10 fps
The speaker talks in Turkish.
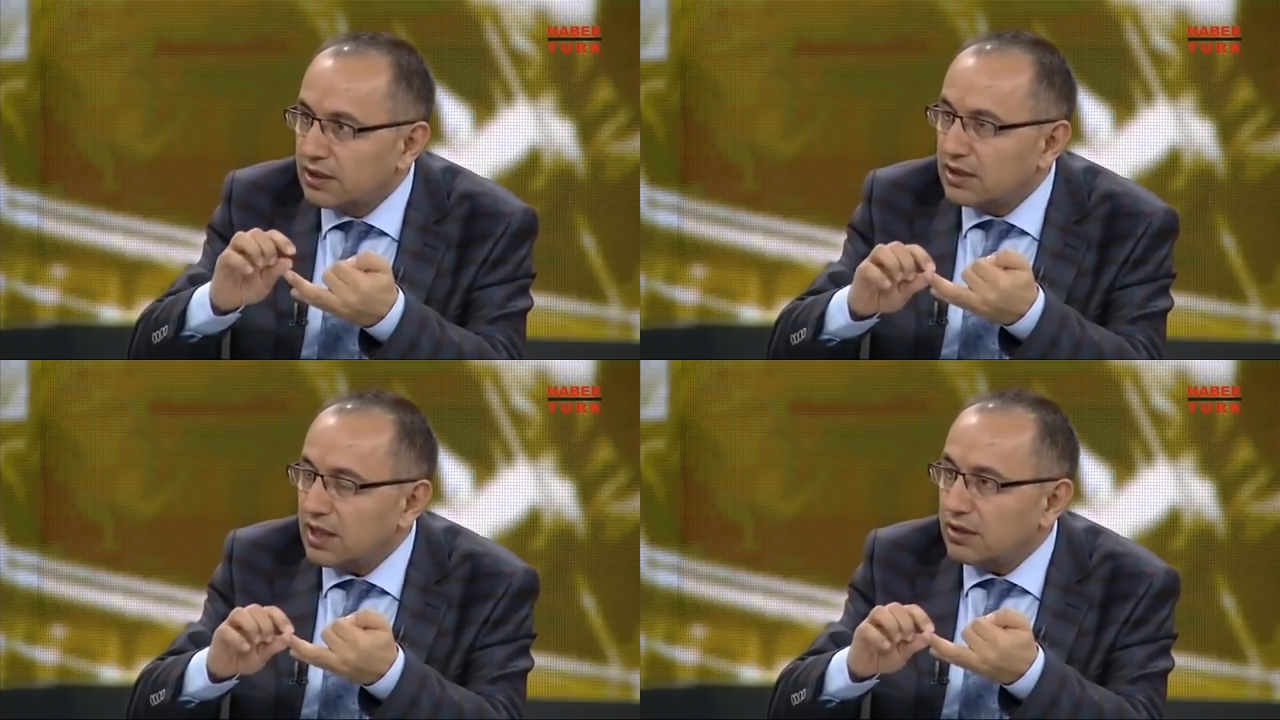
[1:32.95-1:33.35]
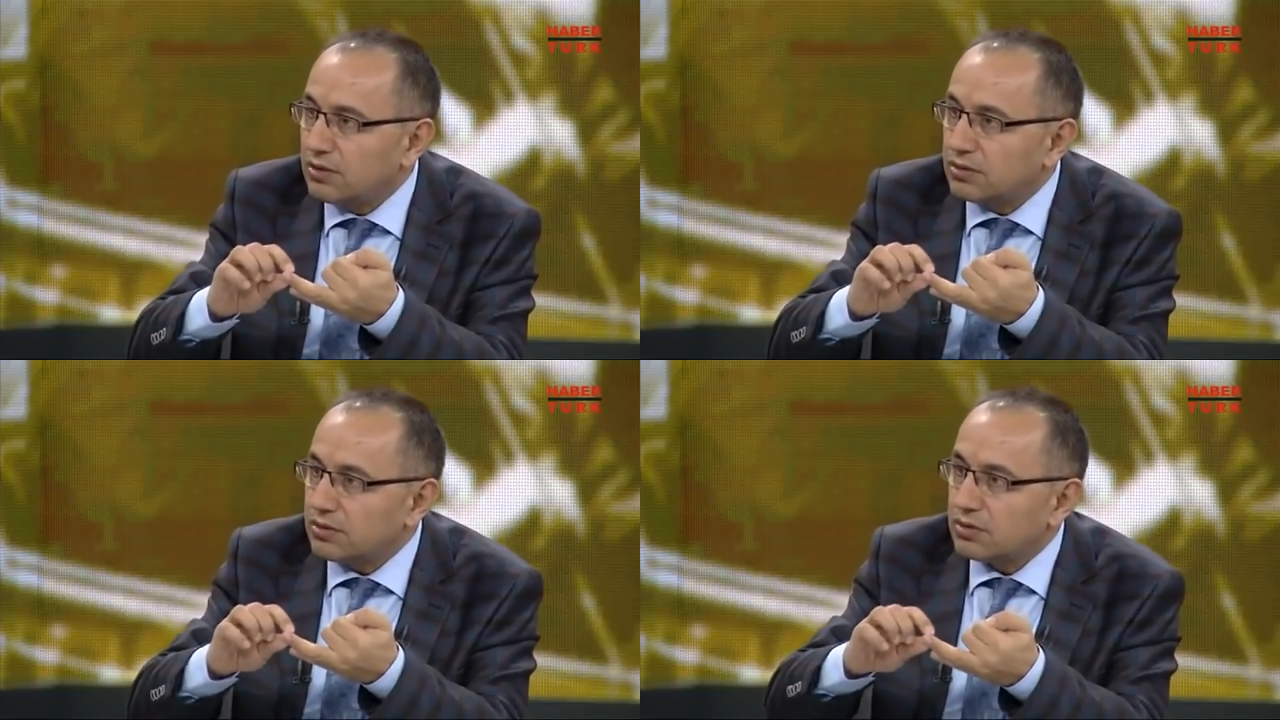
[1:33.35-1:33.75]

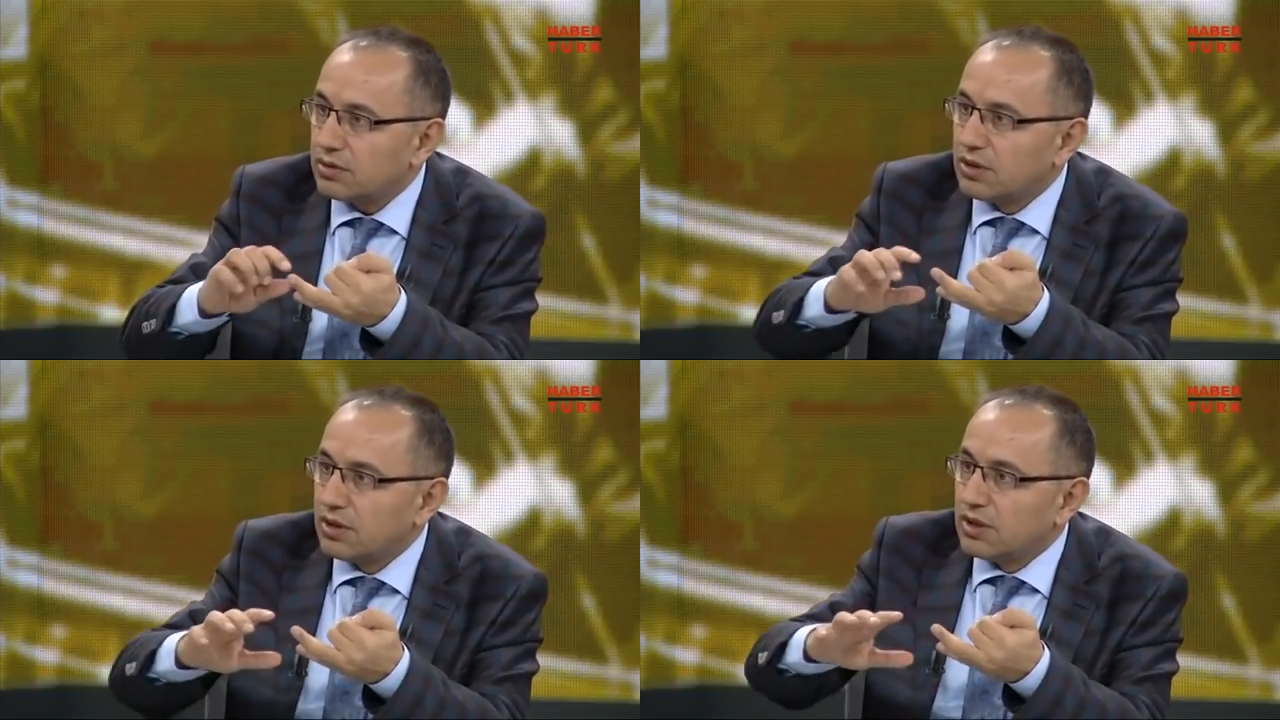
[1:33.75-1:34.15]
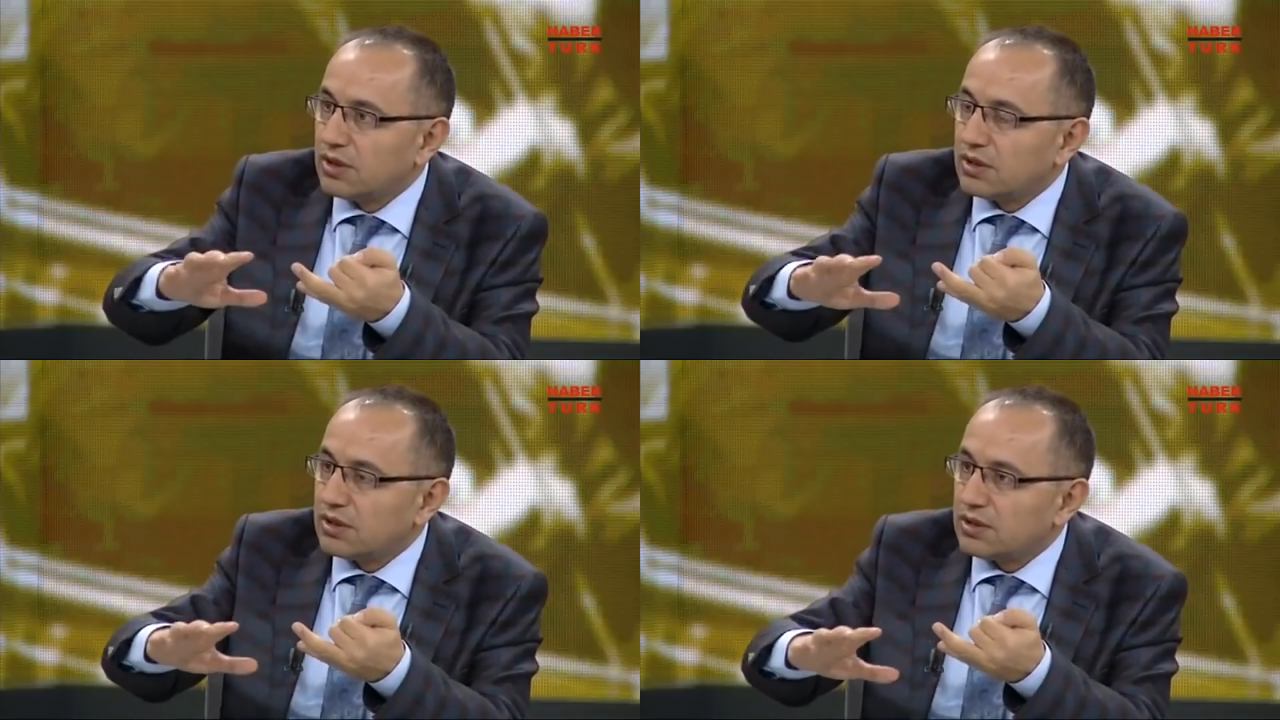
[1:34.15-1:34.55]
Yahut
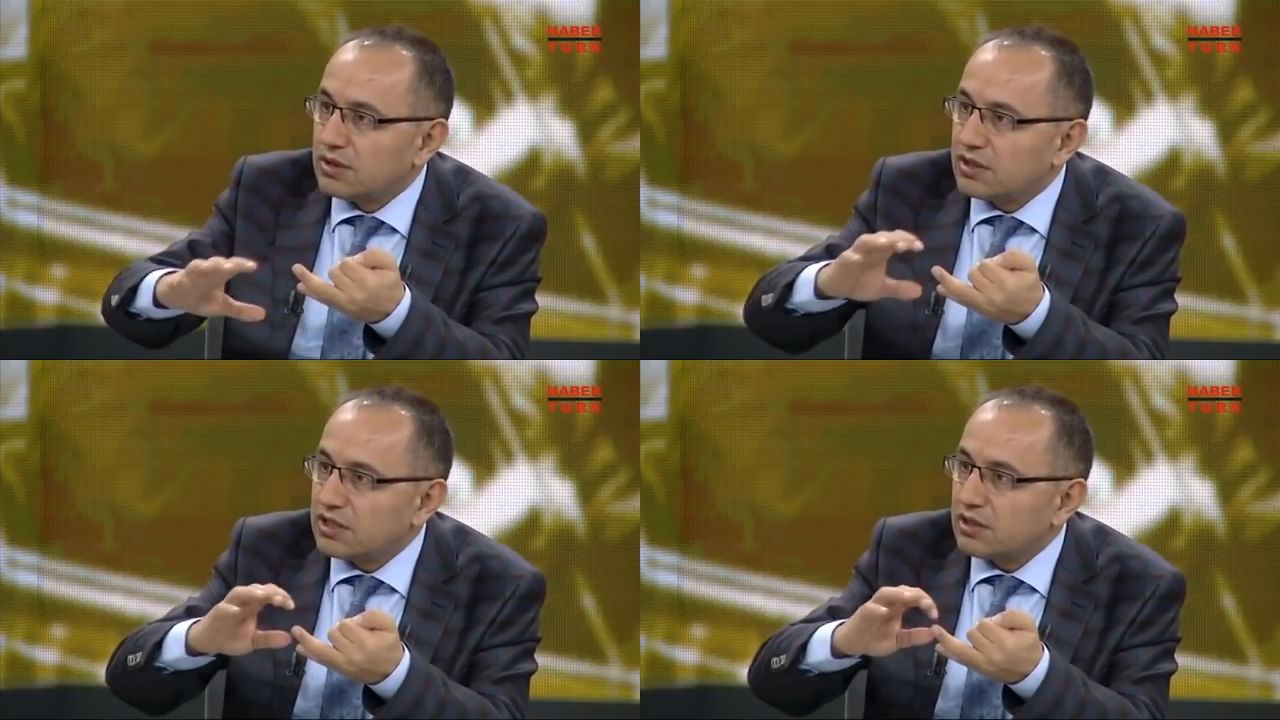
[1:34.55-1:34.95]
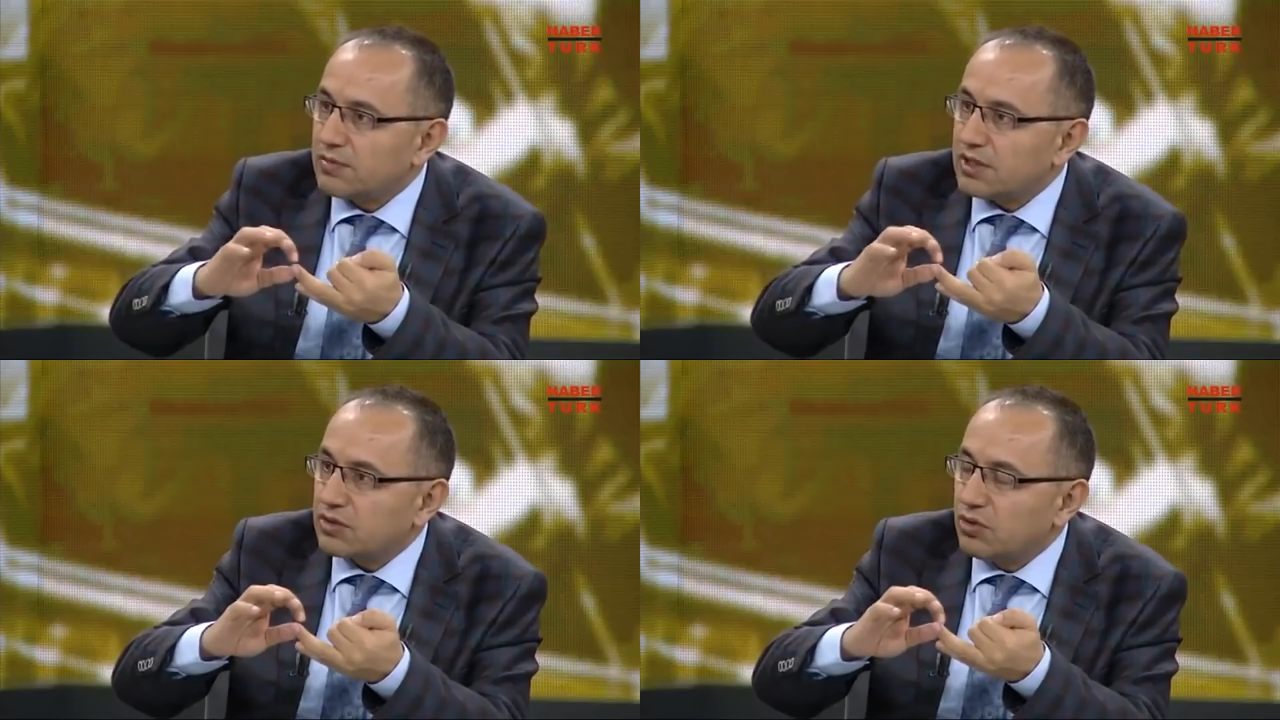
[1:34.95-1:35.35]
e,
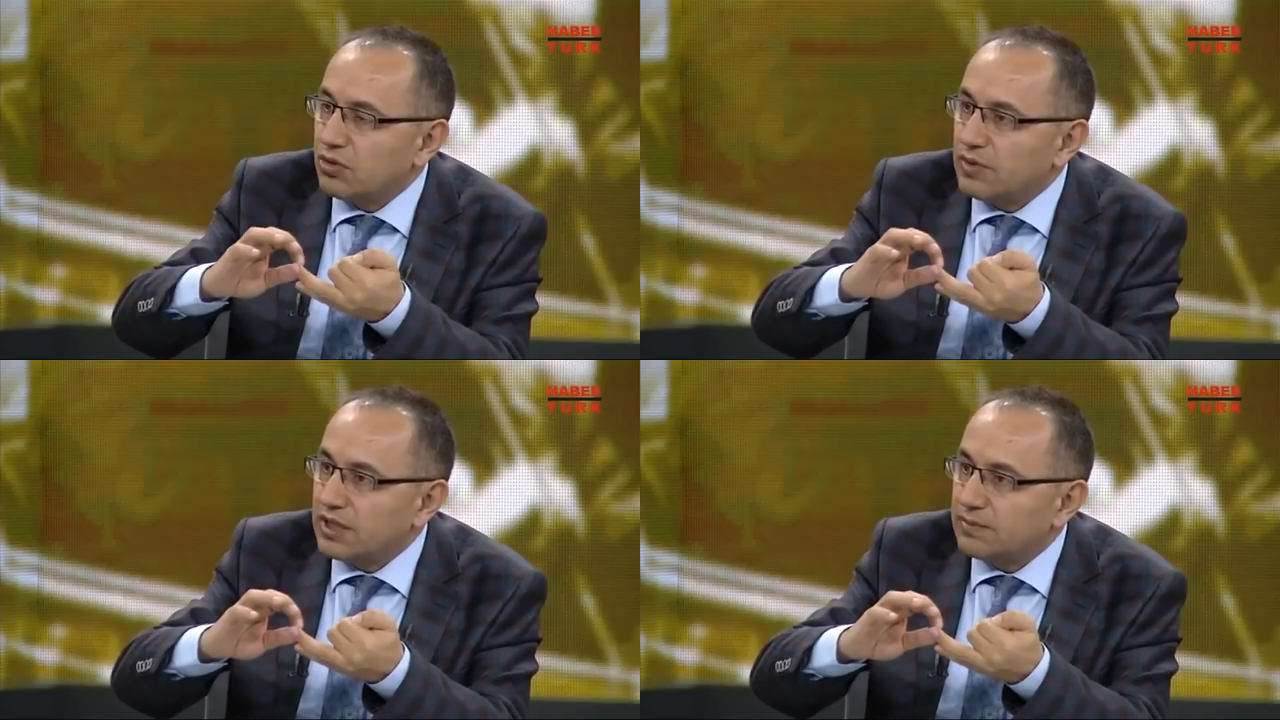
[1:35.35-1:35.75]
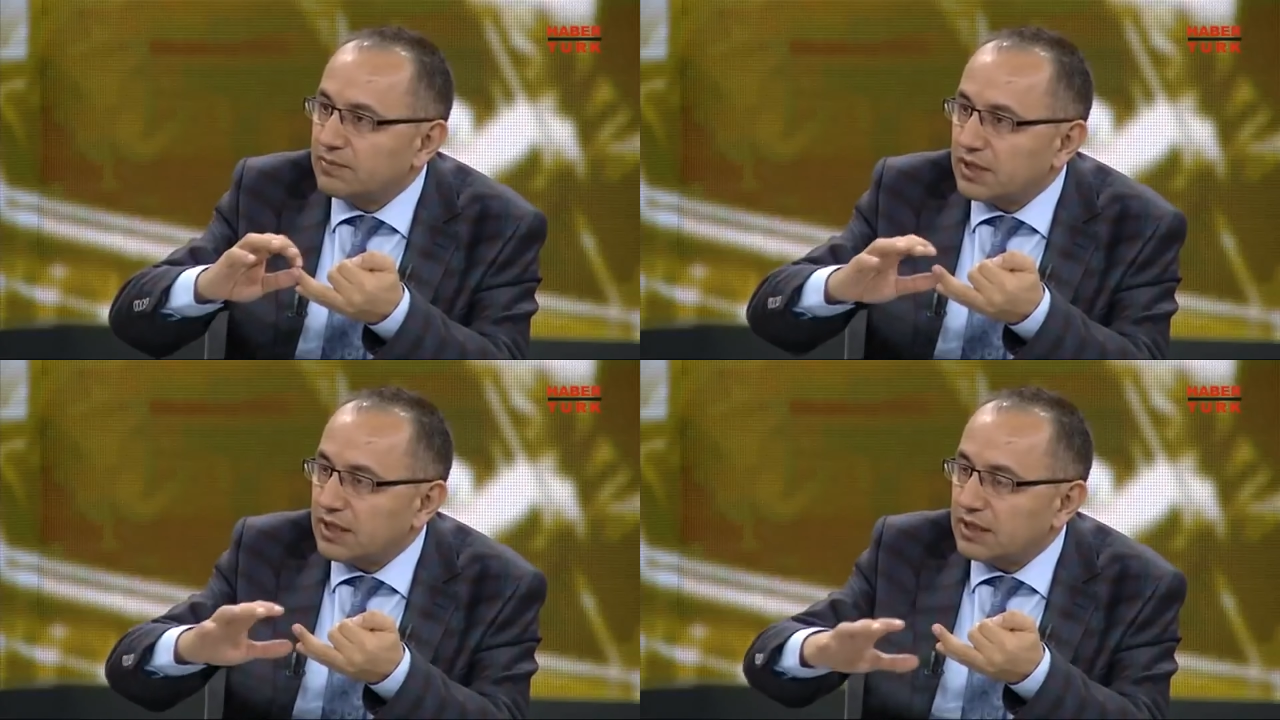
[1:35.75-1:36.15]
Kızılbaş
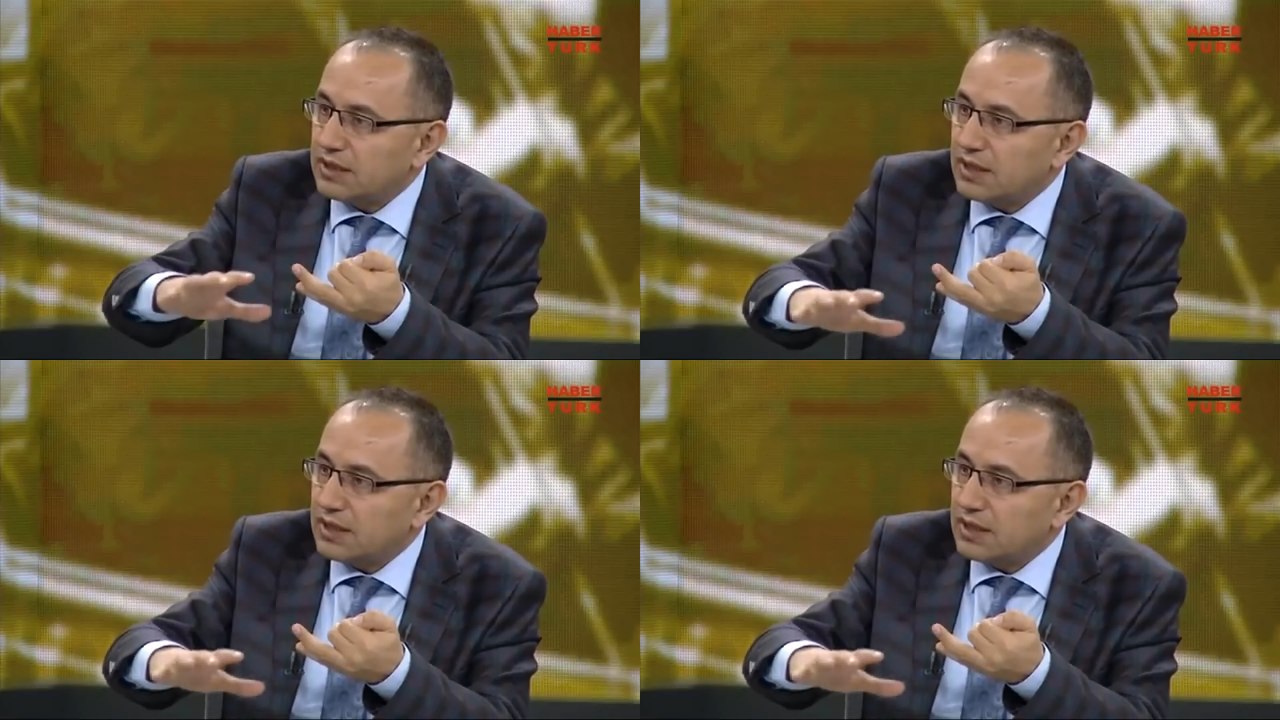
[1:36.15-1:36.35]
olmayıp da